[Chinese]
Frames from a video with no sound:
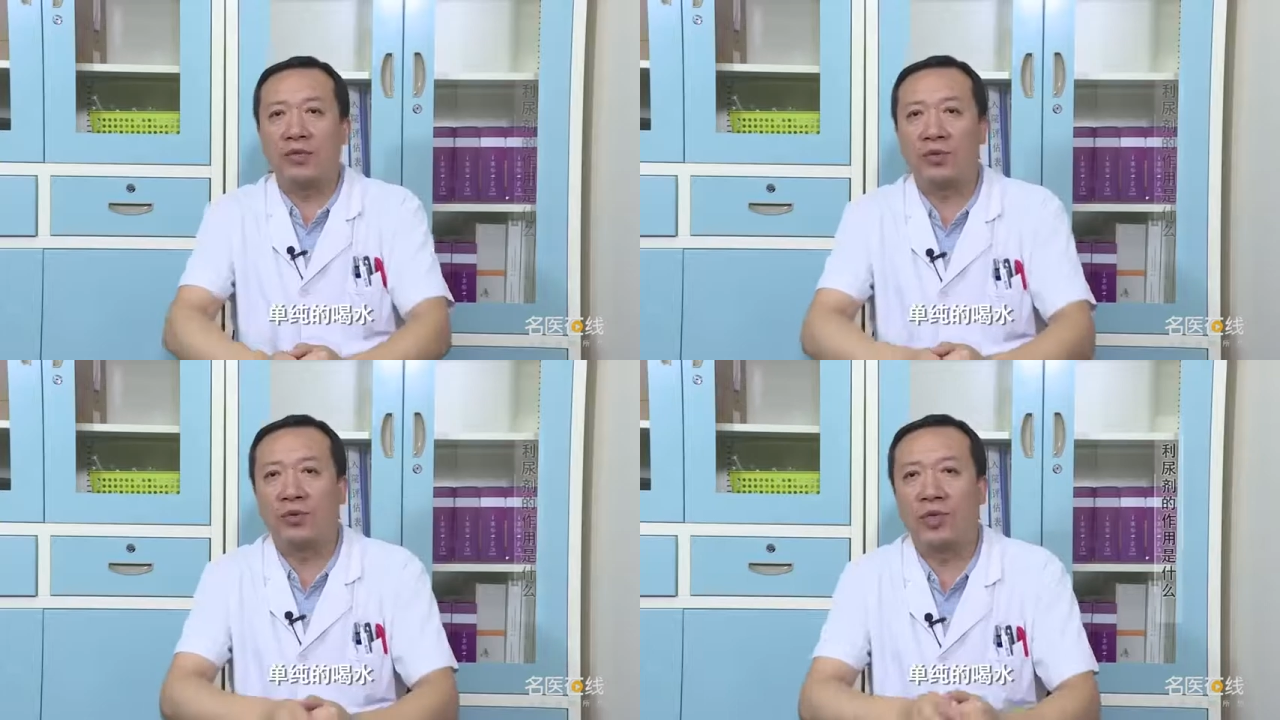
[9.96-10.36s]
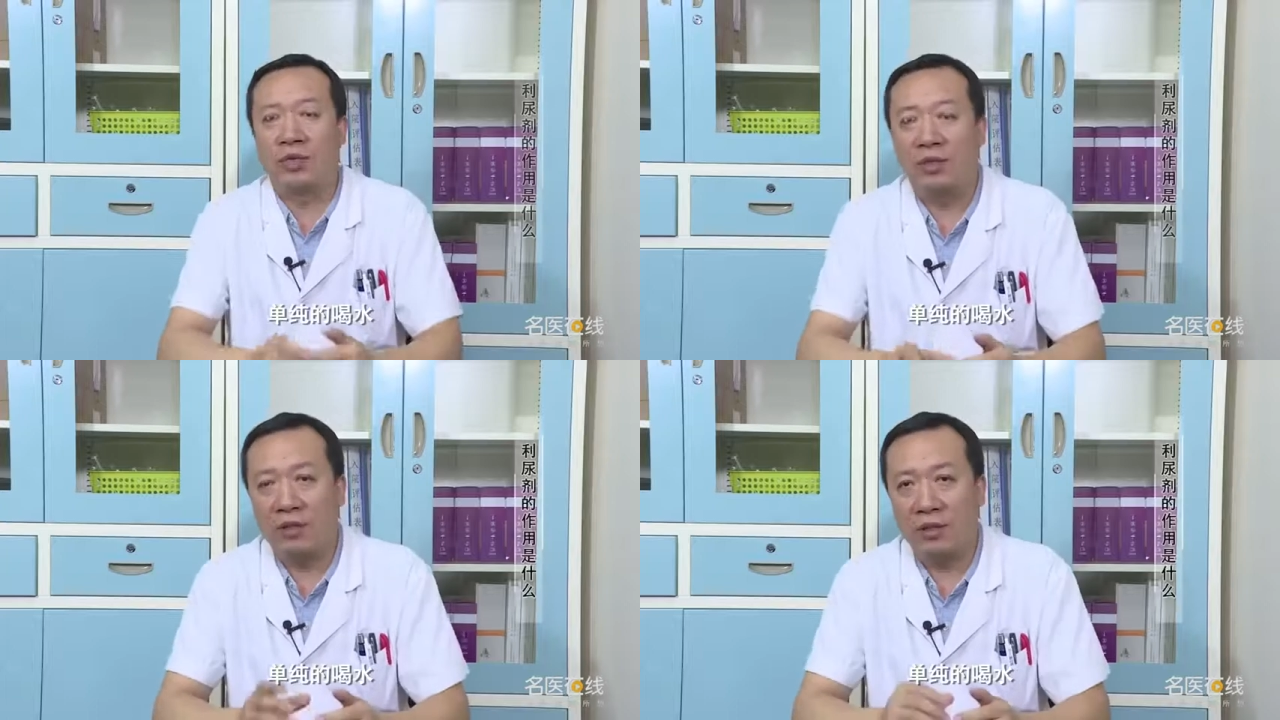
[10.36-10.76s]
纯的
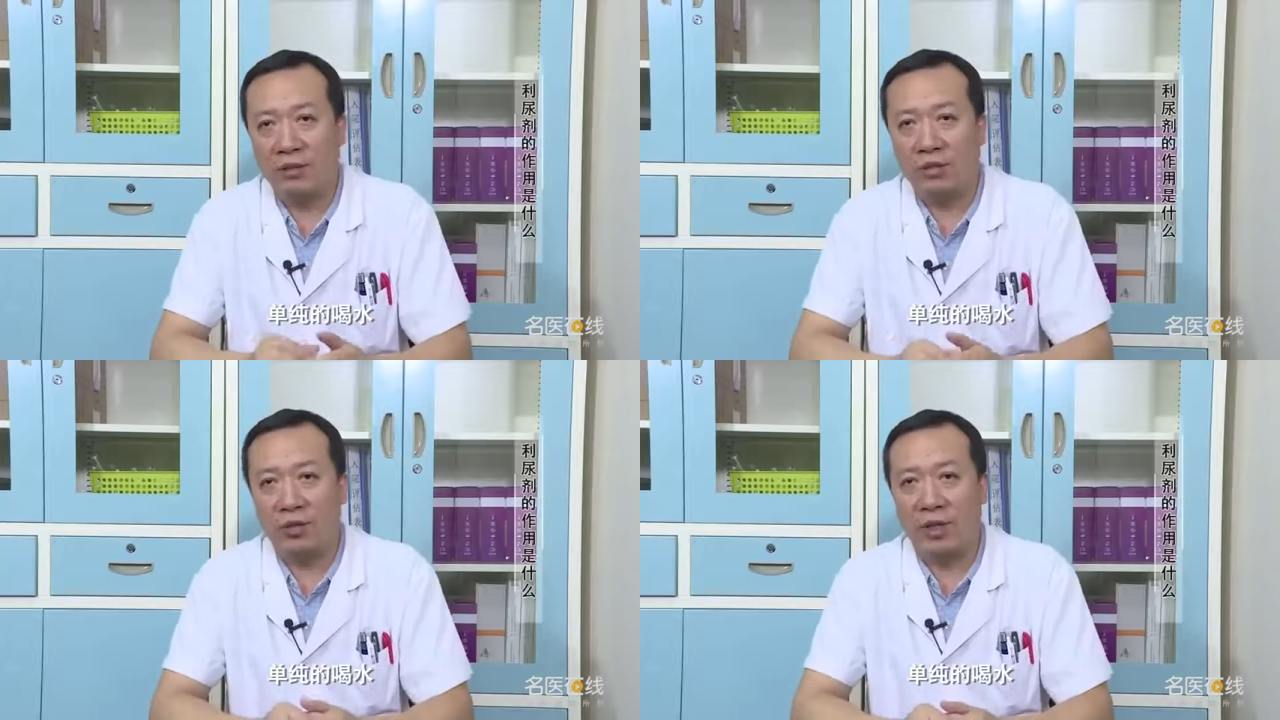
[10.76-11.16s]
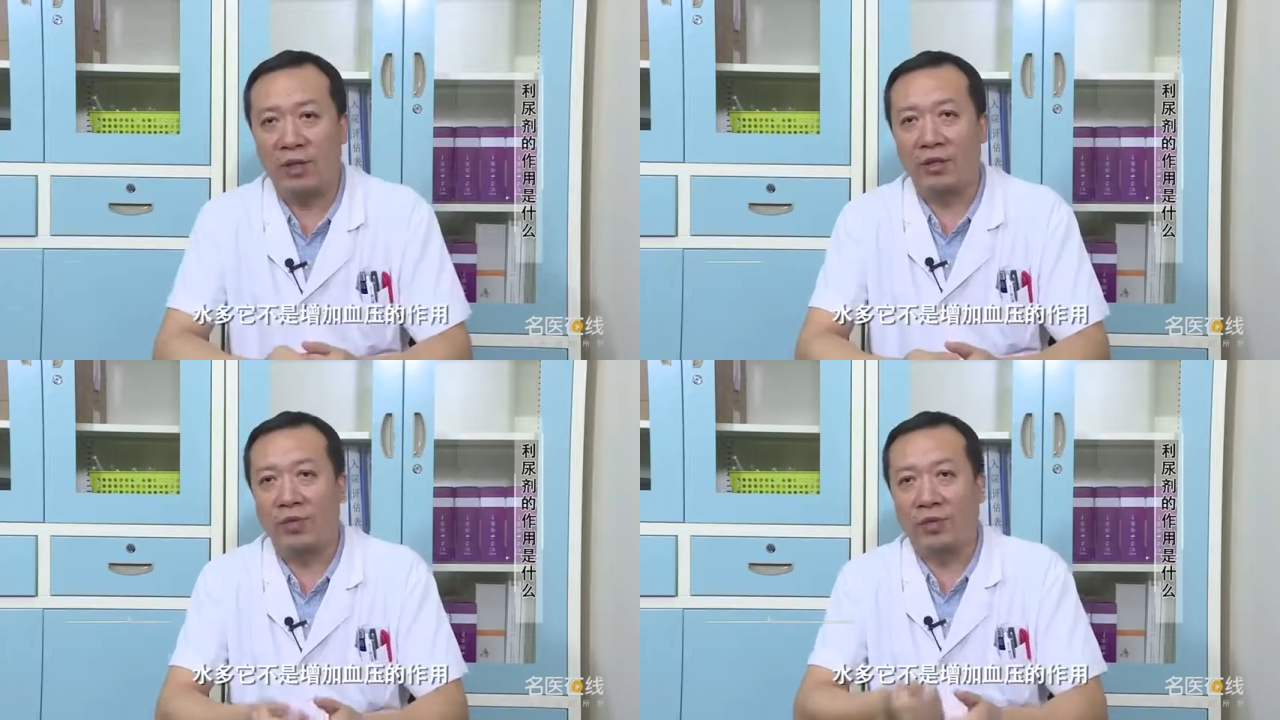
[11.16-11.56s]
喝水，
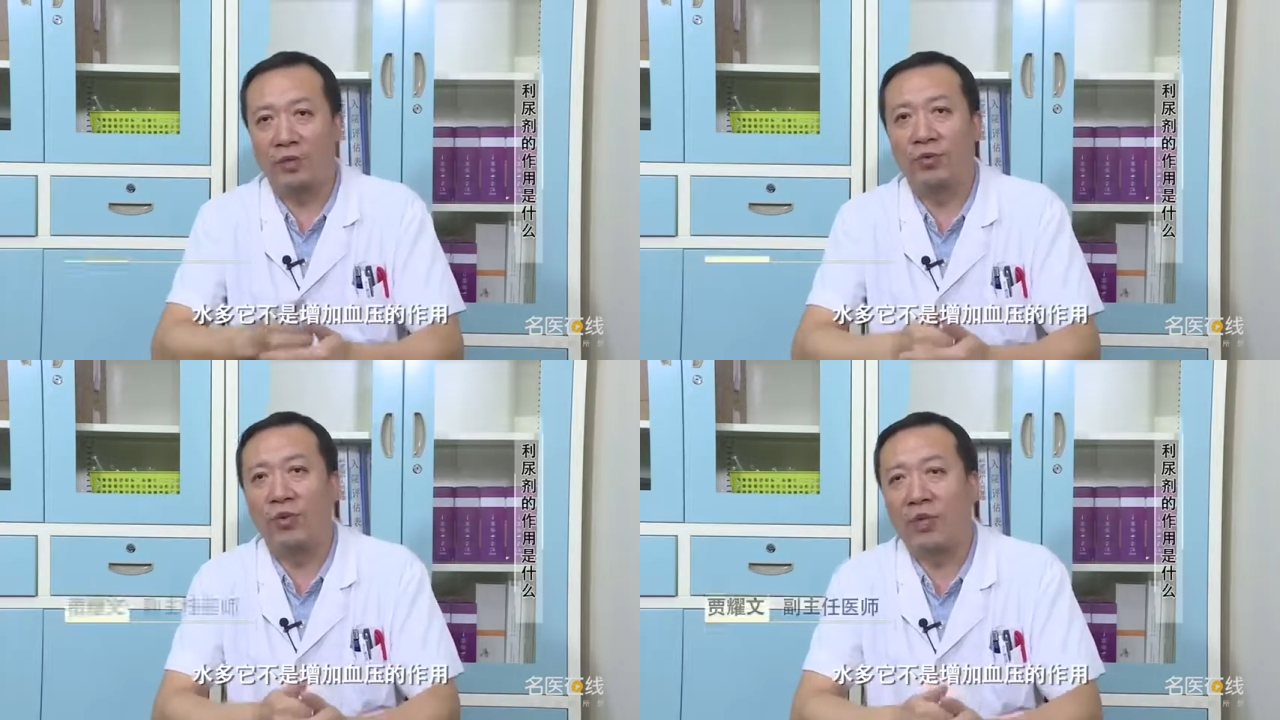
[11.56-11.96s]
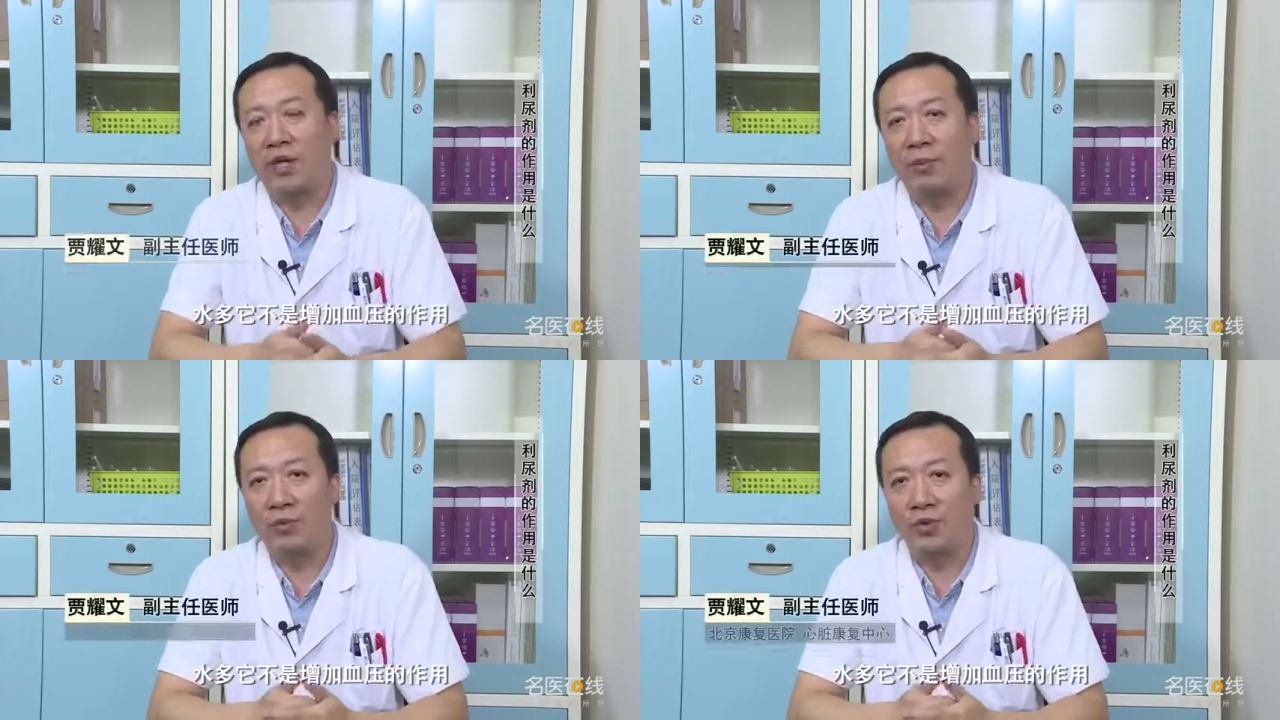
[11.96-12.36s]
水多它
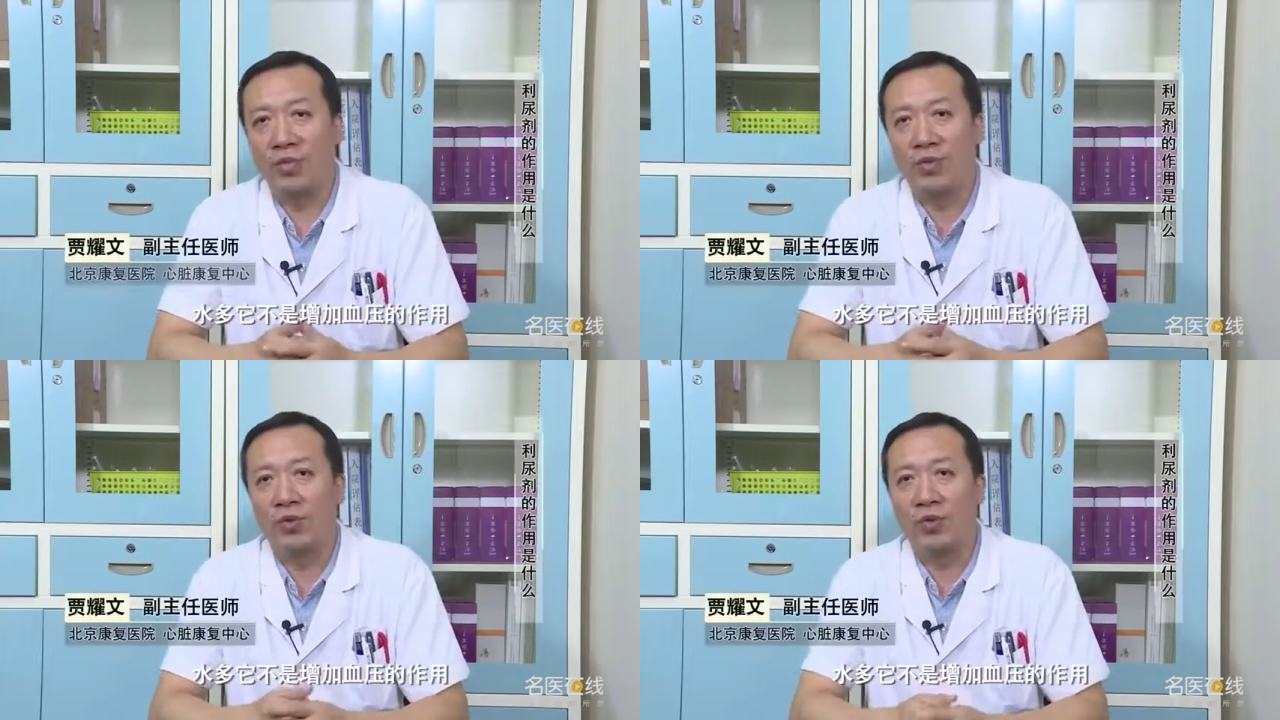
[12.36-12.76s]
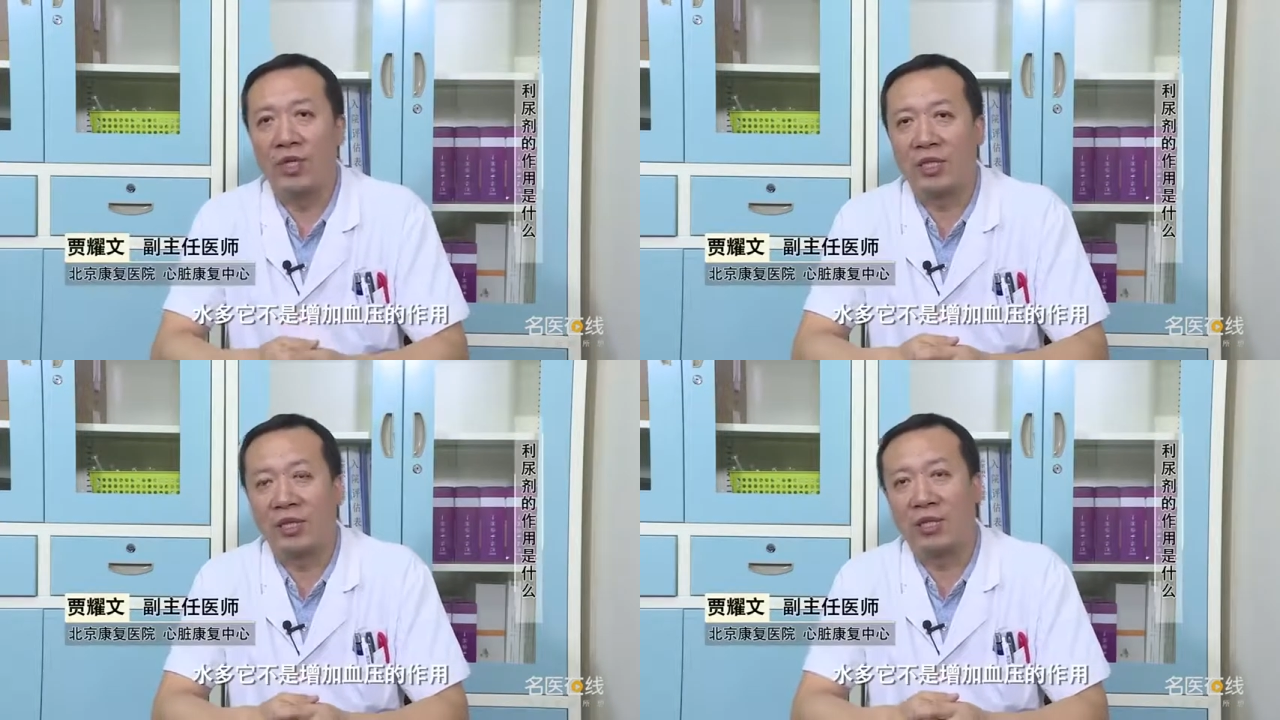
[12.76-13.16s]
不是说
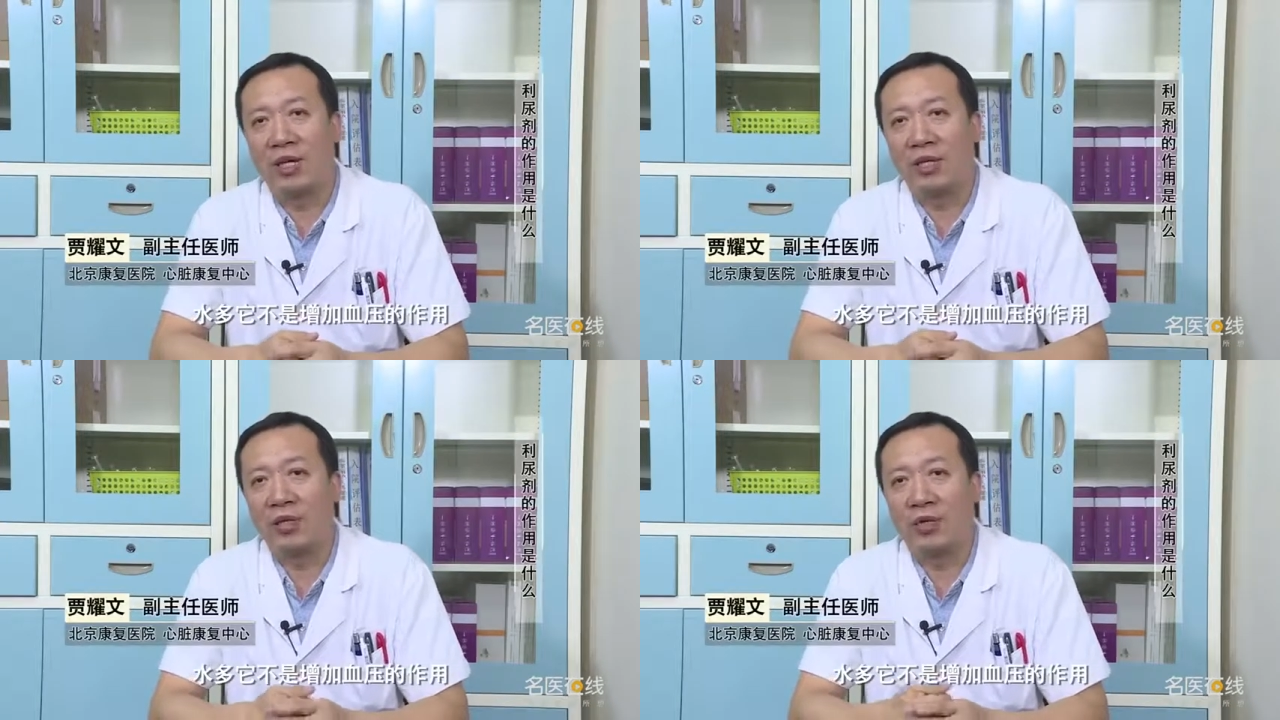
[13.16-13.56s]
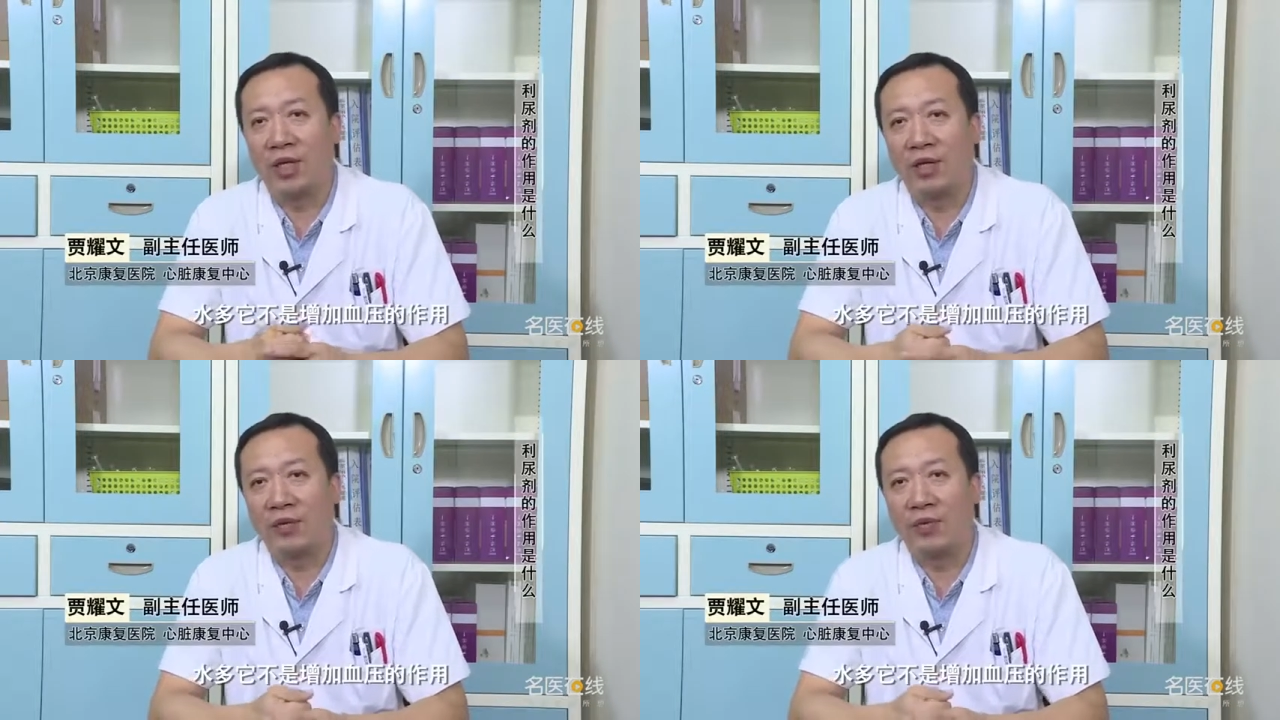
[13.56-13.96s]
增加血压
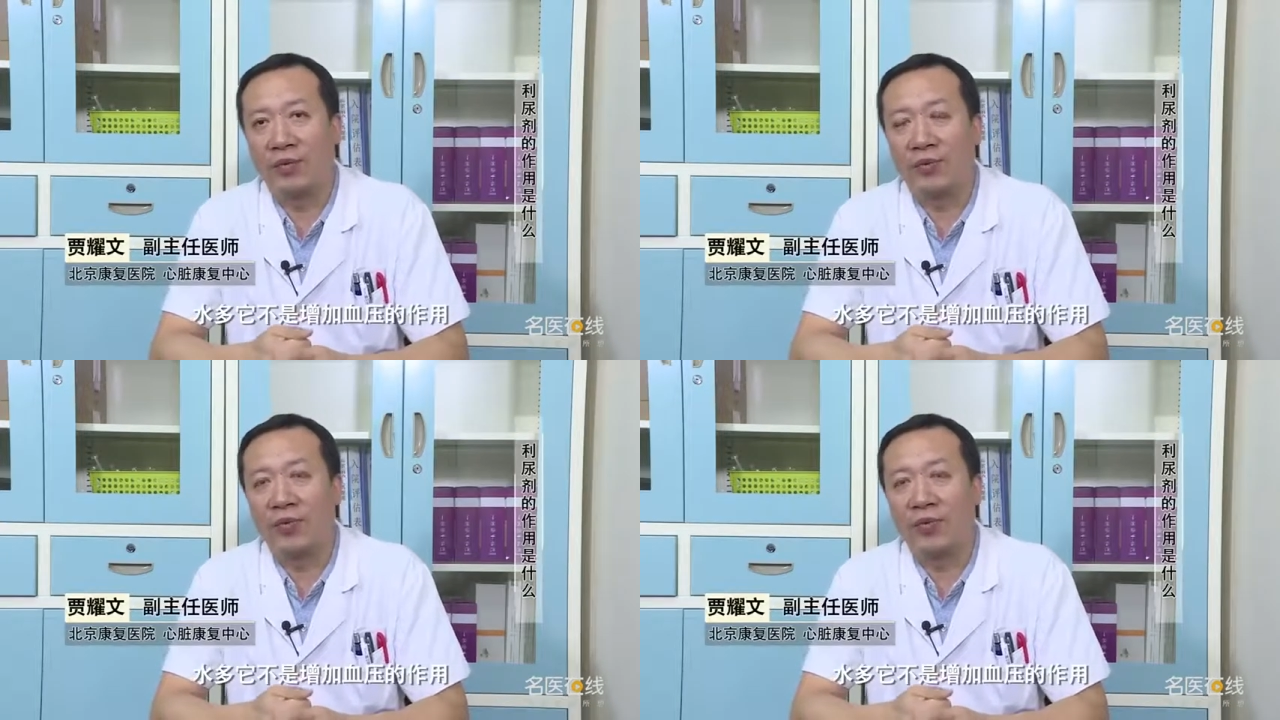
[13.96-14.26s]
的作用，